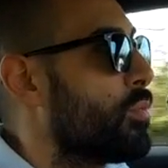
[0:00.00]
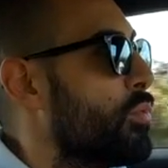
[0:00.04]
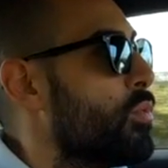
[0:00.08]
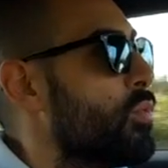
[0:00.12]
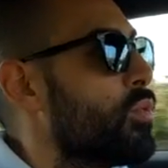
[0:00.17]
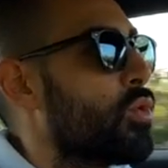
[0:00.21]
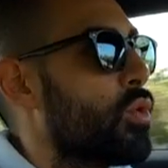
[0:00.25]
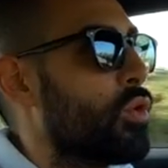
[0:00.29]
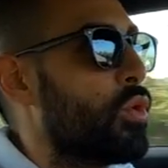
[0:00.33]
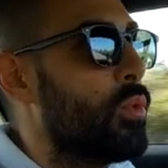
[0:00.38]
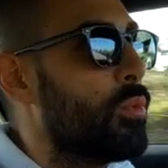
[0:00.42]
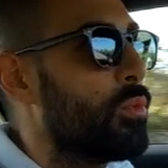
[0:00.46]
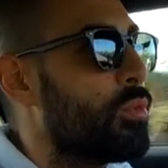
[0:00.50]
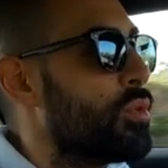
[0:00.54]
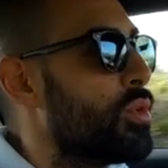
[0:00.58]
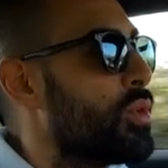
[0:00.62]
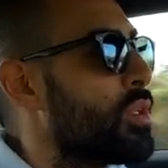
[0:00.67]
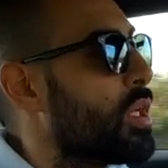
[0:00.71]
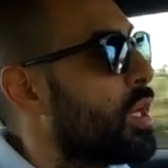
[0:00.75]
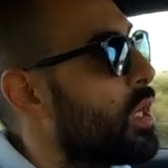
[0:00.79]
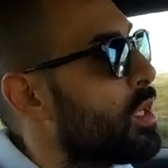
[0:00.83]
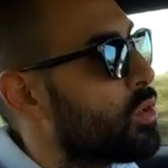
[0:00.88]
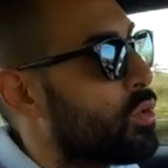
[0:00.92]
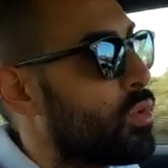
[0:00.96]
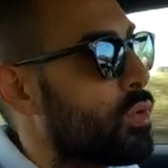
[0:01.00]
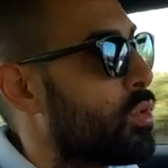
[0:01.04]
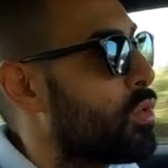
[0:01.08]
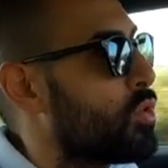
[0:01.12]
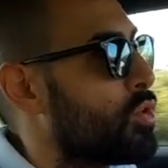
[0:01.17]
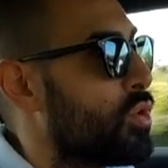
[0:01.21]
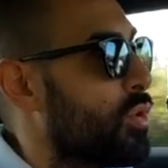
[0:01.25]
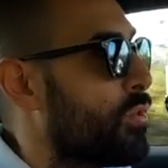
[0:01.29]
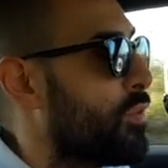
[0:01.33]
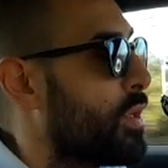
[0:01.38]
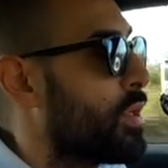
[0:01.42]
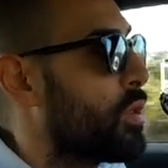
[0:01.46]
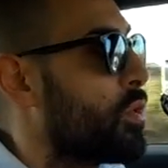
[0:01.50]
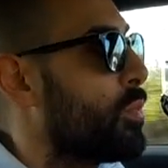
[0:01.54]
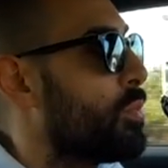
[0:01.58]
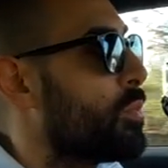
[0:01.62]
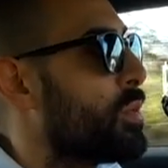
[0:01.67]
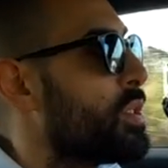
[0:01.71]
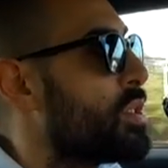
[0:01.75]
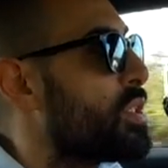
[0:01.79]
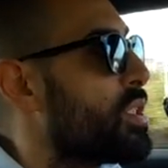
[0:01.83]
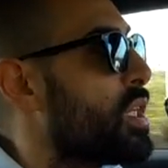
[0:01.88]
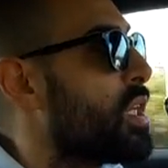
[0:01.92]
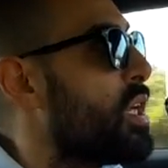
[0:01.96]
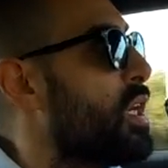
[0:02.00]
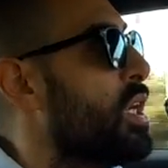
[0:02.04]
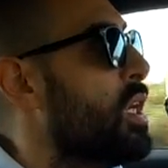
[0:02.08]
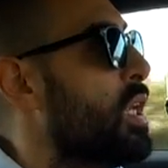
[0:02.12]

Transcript: punto non più di tanto non ci ho fatto pista